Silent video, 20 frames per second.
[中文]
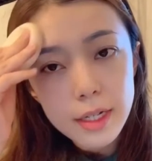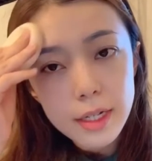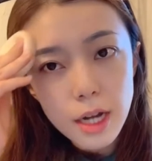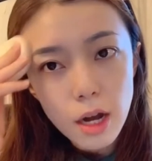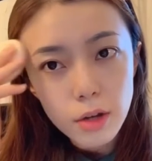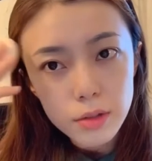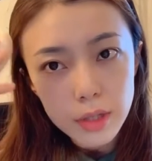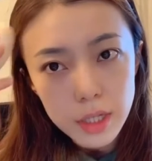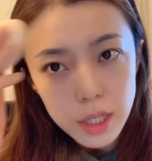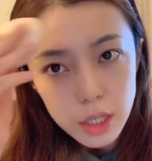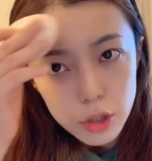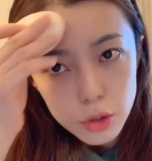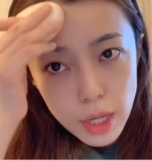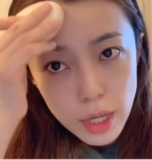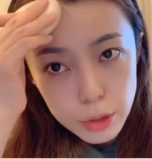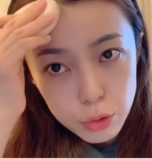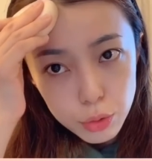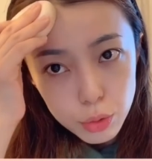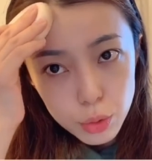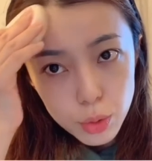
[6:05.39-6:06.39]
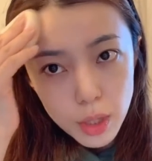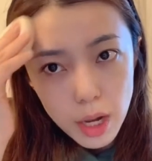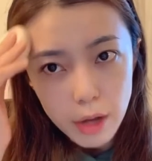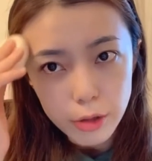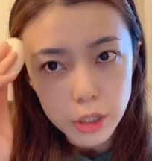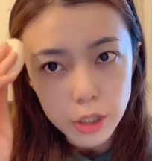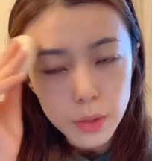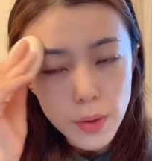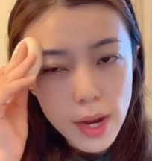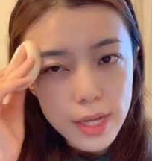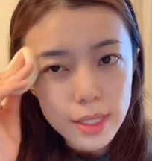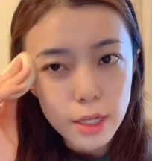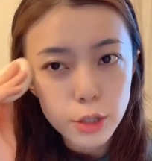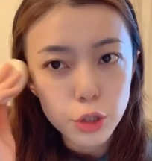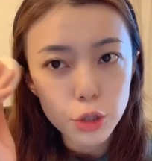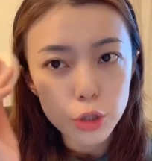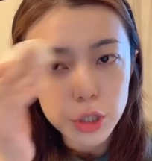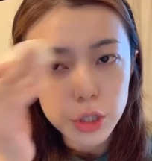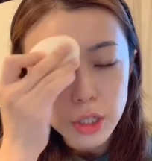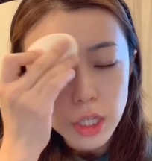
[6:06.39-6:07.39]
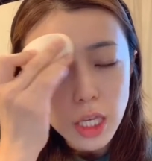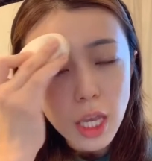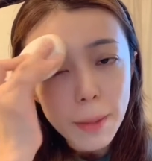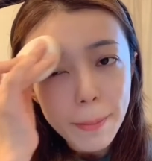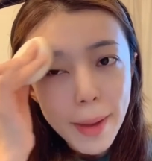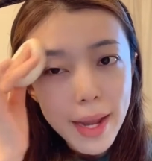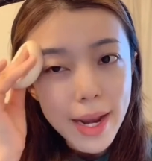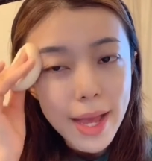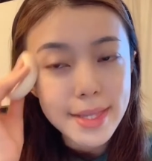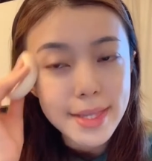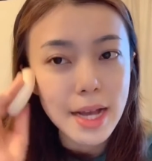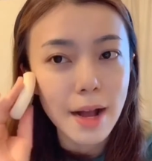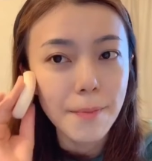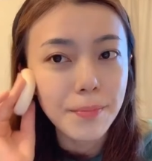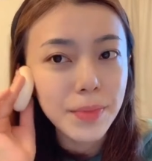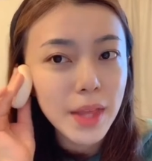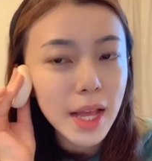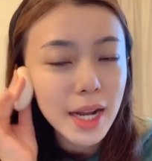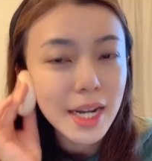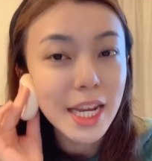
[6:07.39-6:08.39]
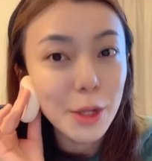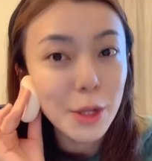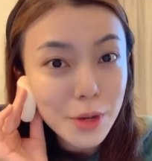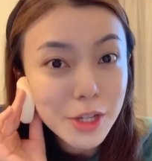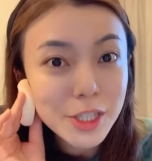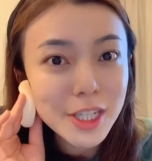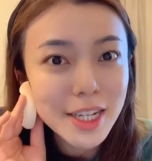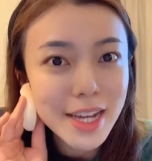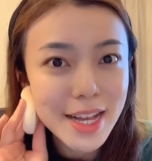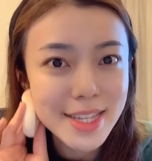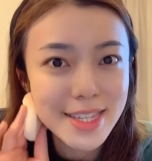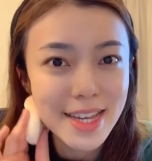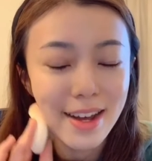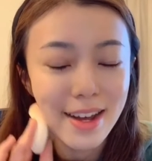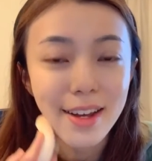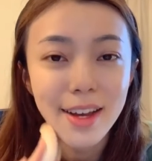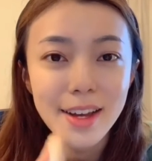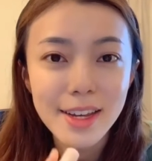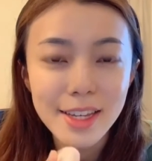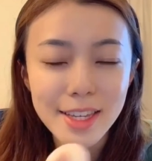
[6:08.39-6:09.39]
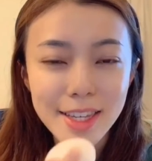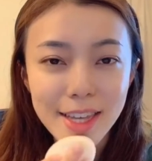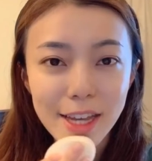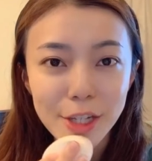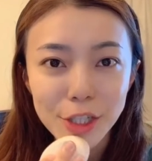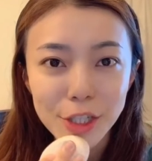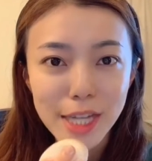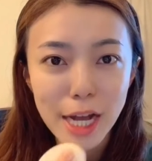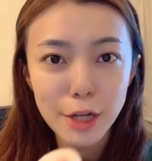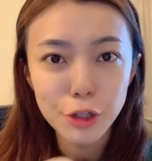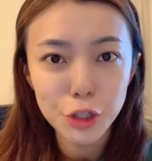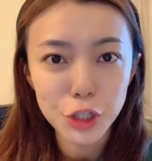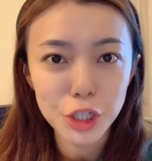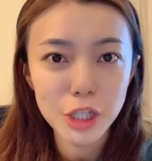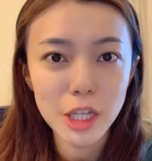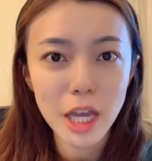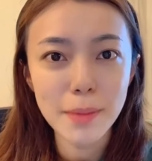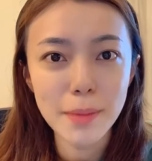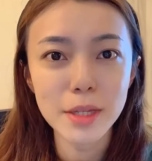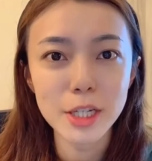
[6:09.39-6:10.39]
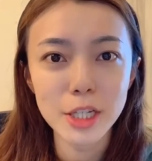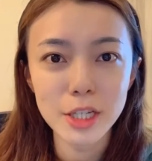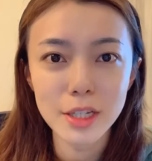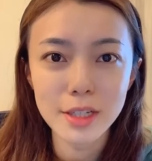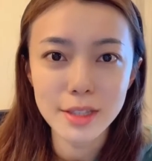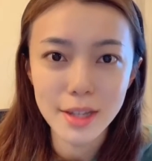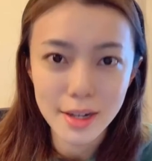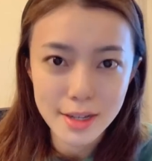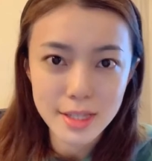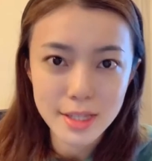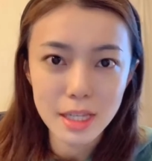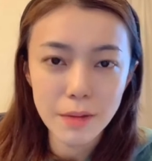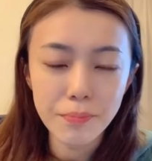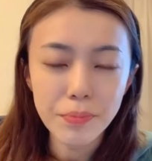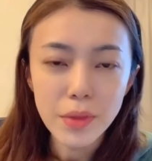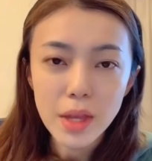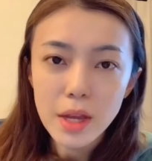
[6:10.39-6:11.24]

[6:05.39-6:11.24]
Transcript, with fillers: 然后呢，你再去做老师的话呢，就是一般来讲，理论上来讲，应该是拿 G M 的这个等级。